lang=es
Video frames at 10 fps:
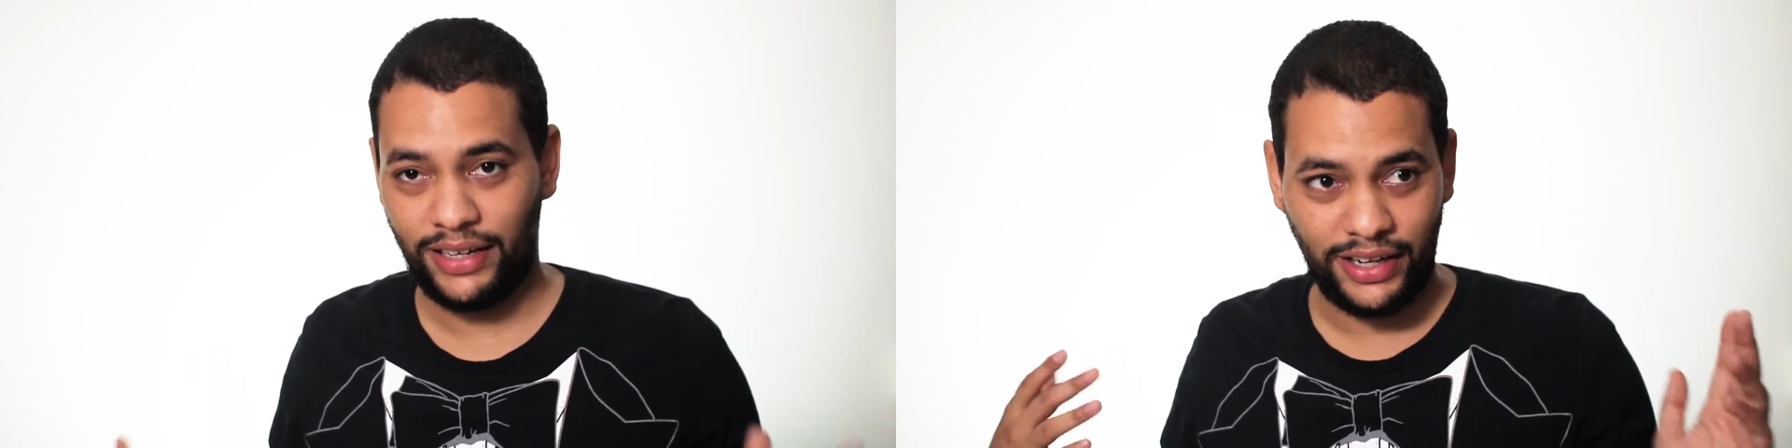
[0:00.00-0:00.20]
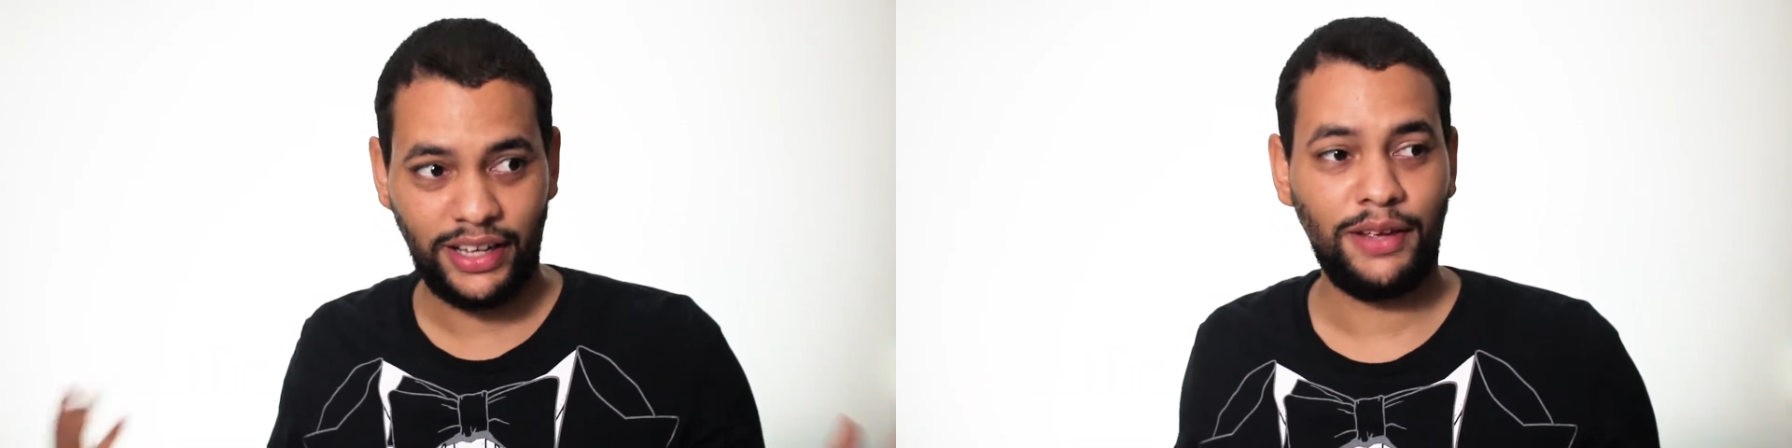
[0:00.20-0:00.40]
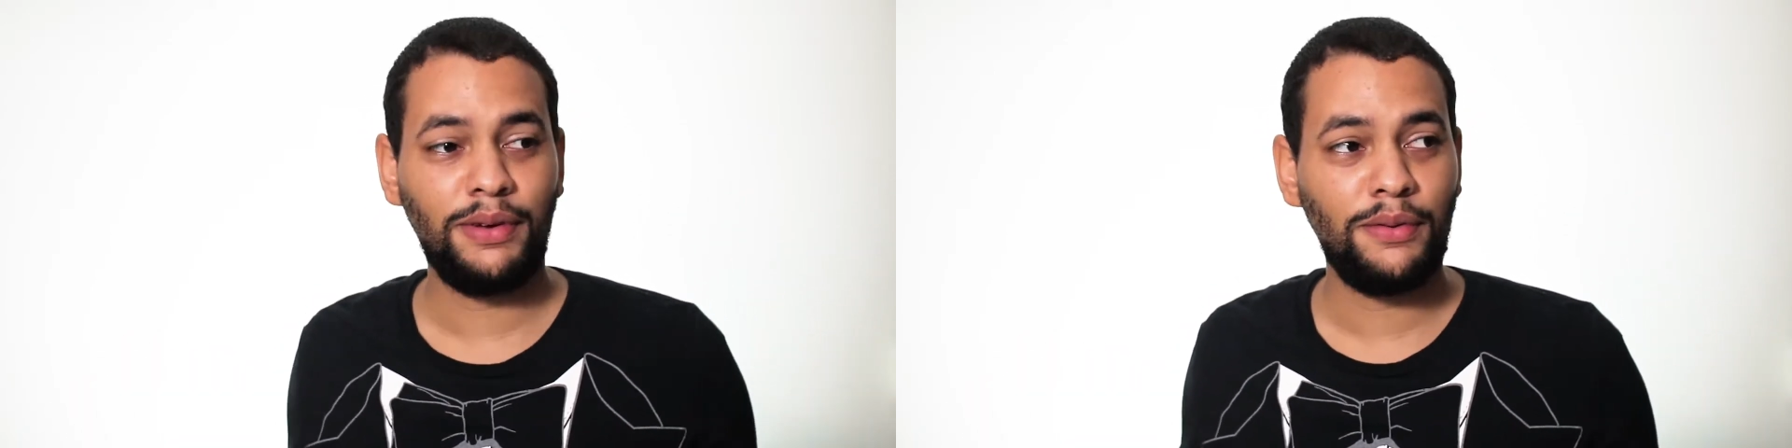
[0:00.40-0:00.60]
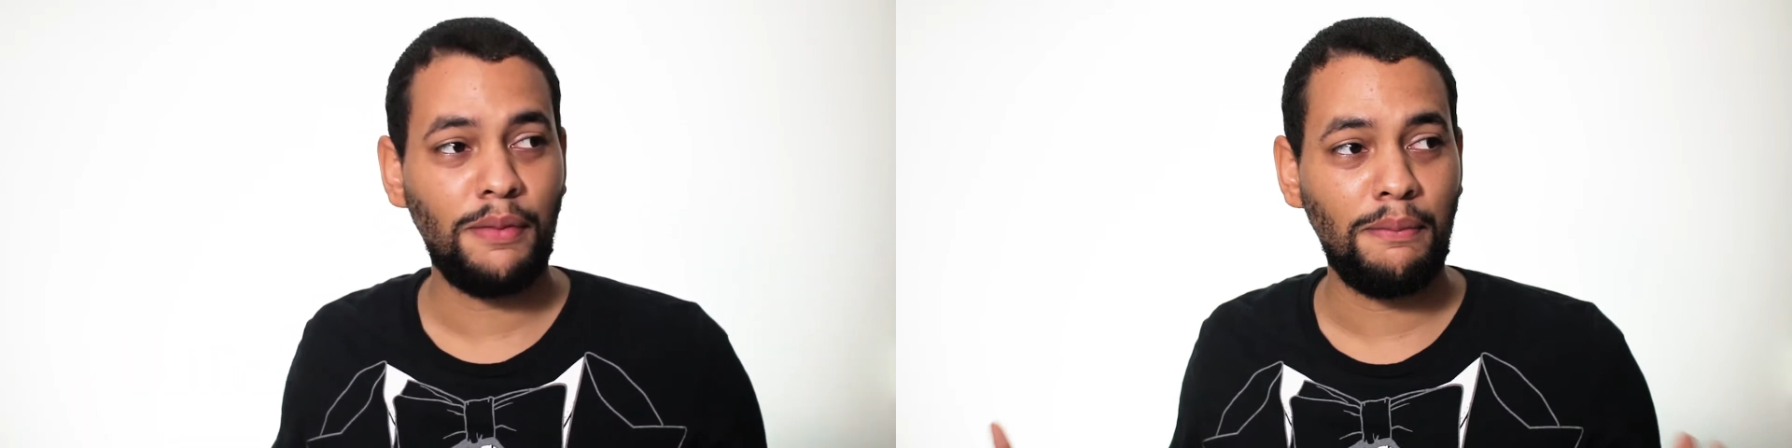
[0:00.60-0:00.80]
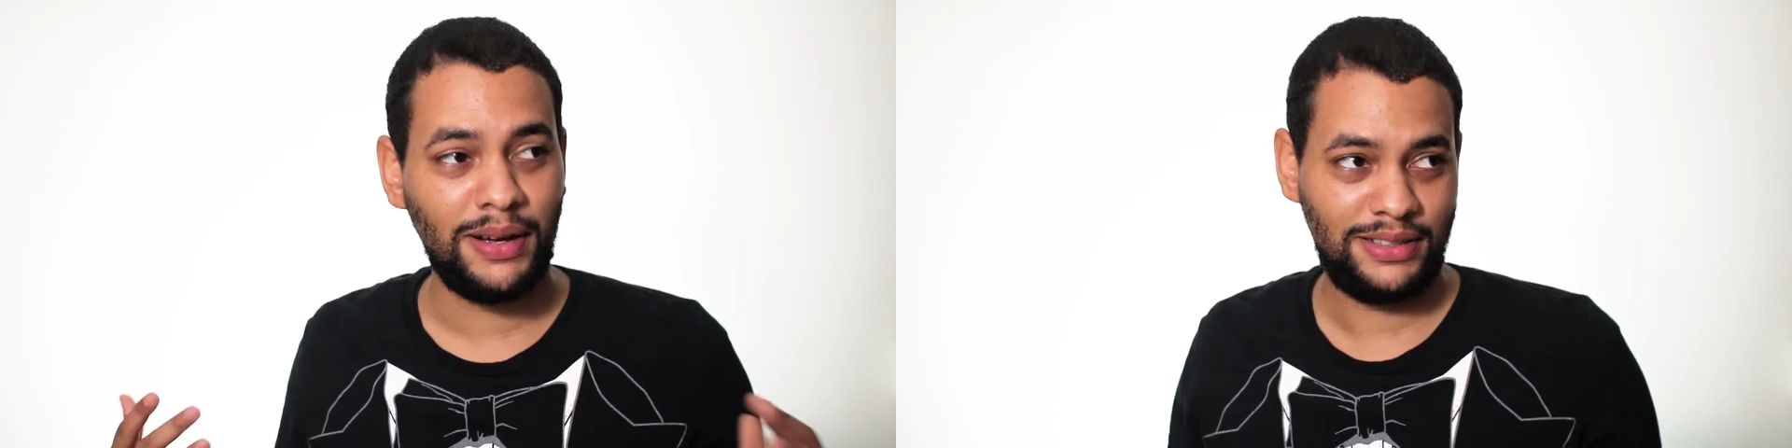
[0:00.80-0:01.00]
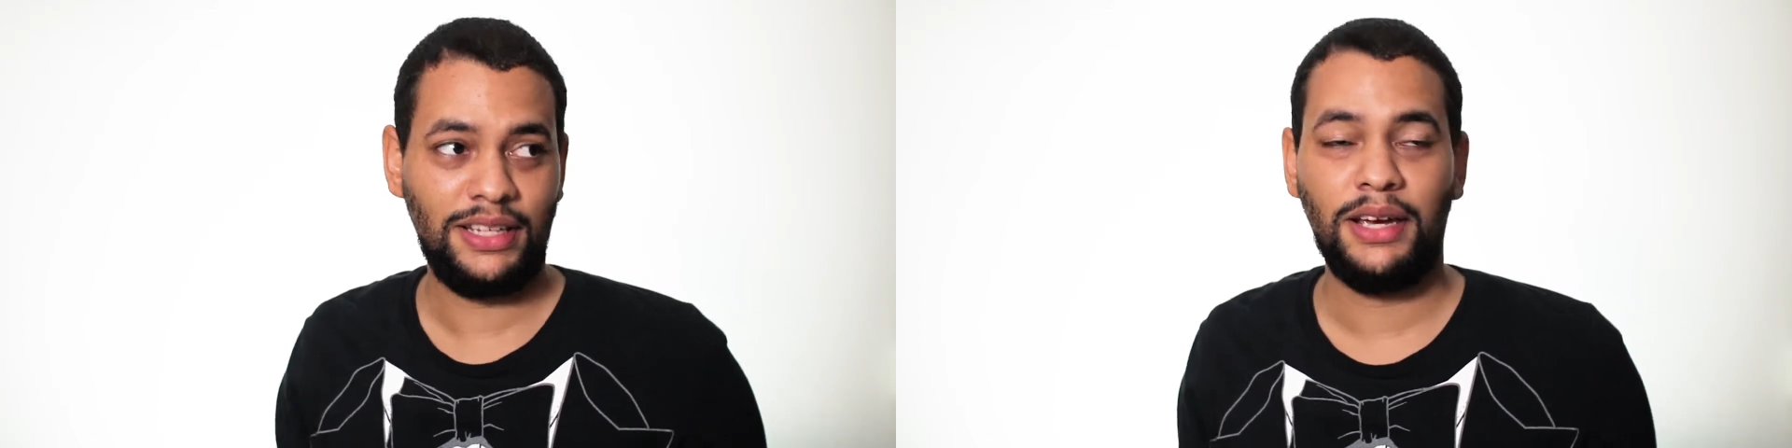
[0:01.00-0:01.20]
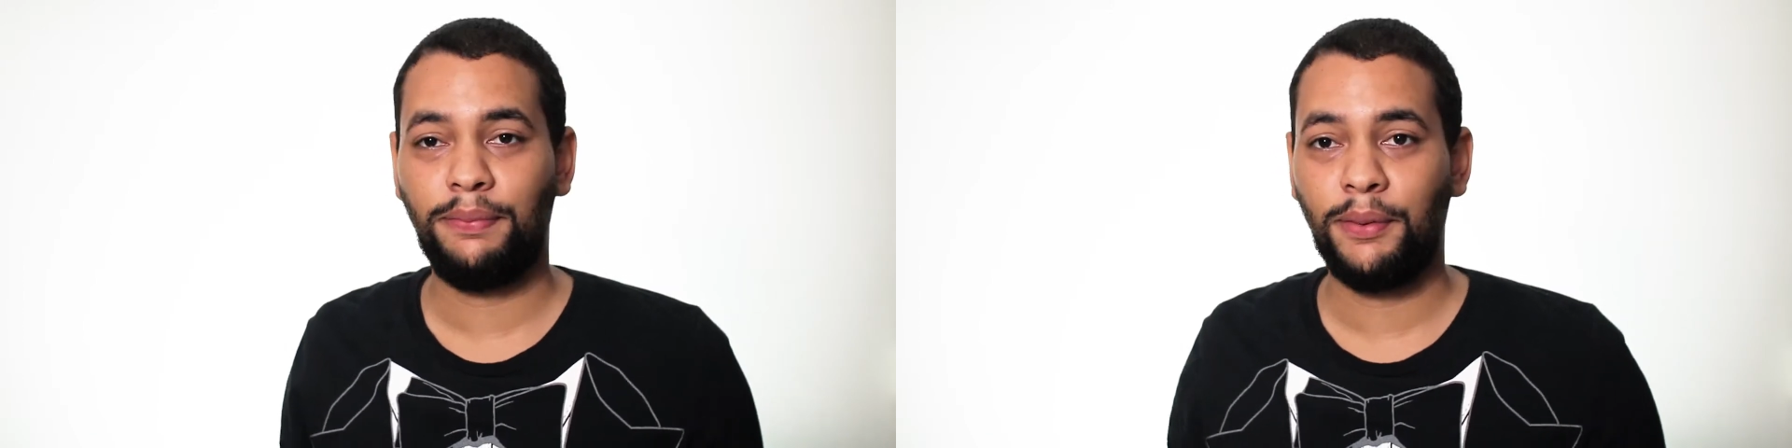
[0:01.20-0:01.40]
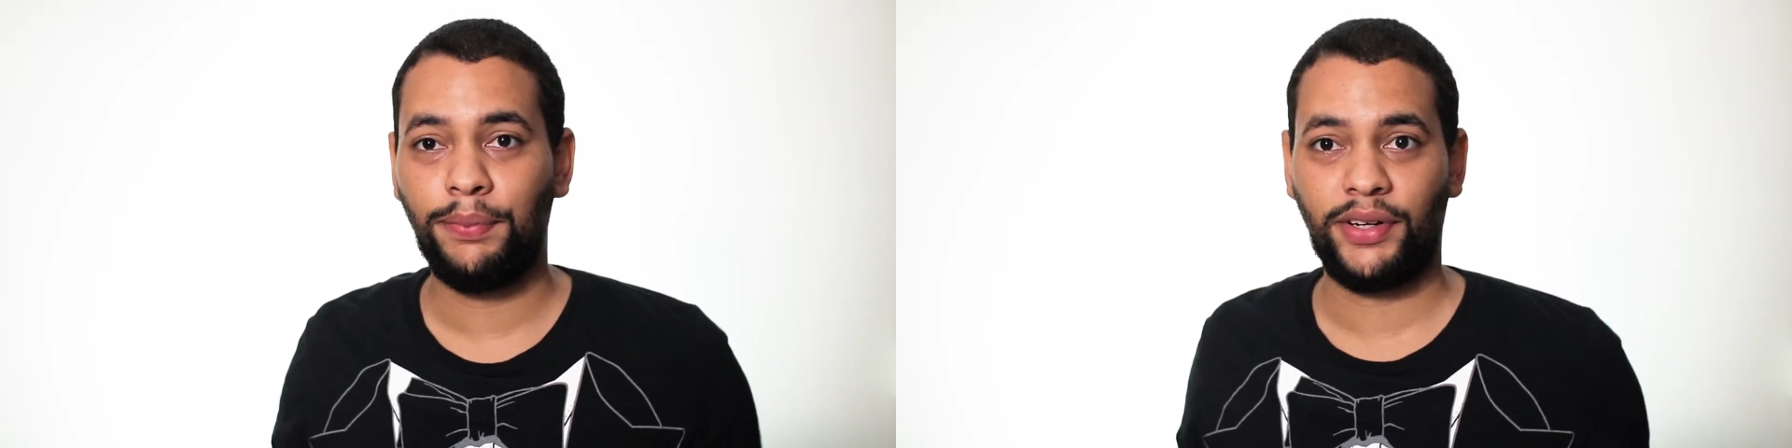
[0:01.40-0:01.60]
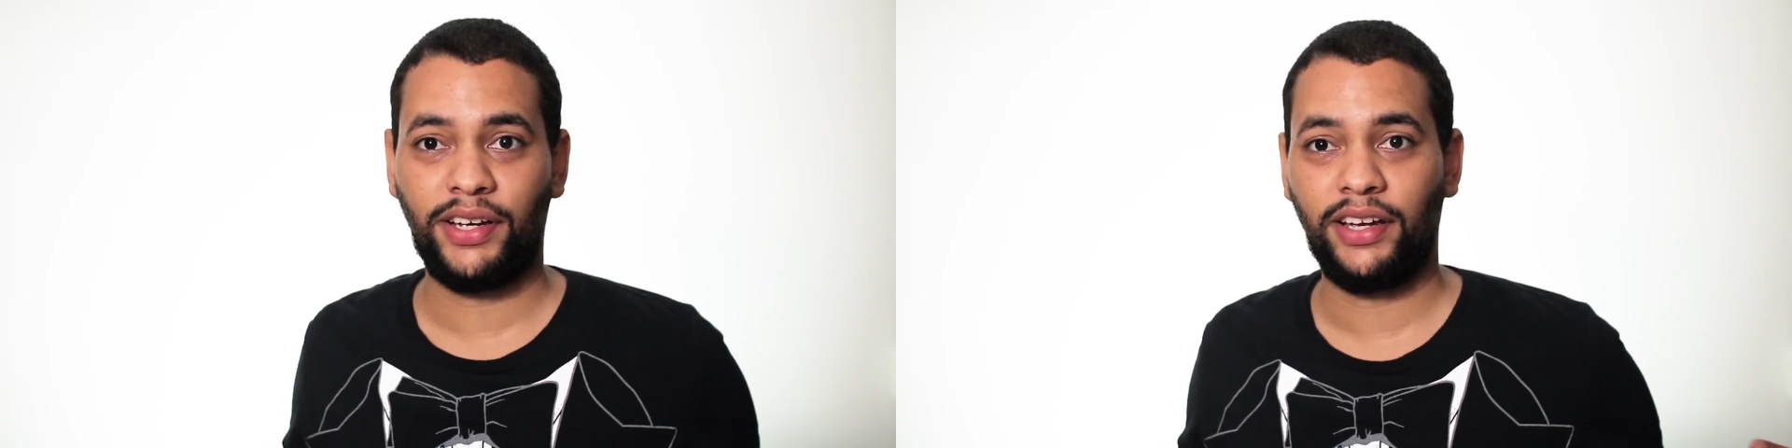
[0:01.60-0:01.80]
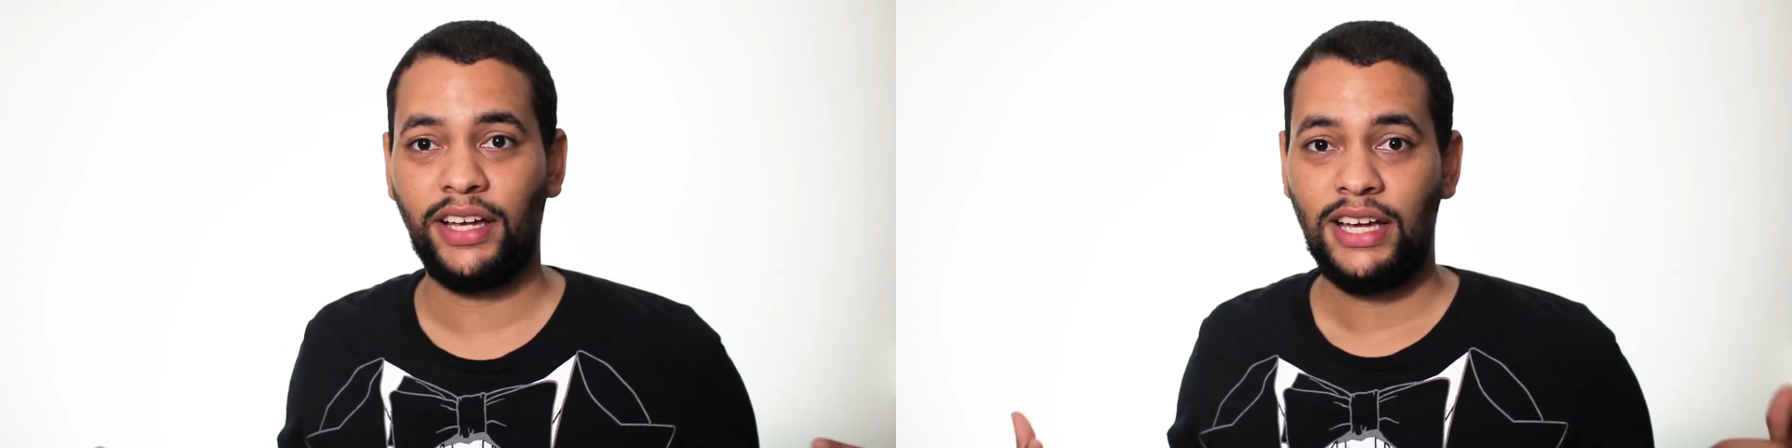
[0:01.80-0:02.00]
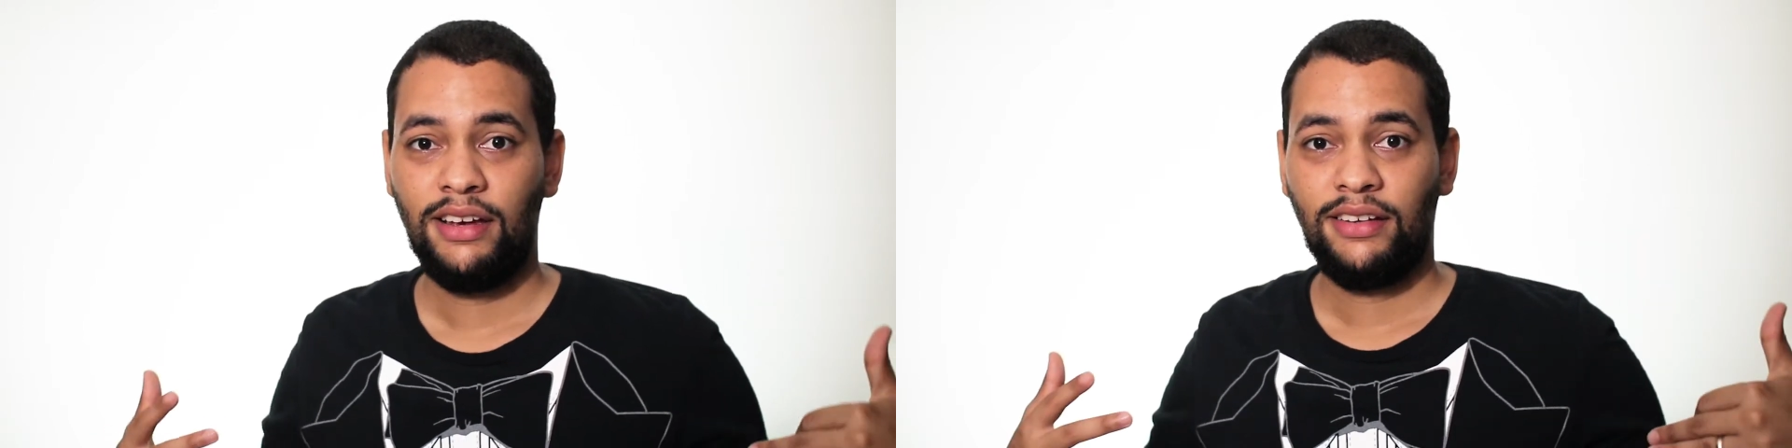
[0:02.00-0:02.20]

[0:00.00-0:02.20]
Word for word: el que quede vivo más tiempo porque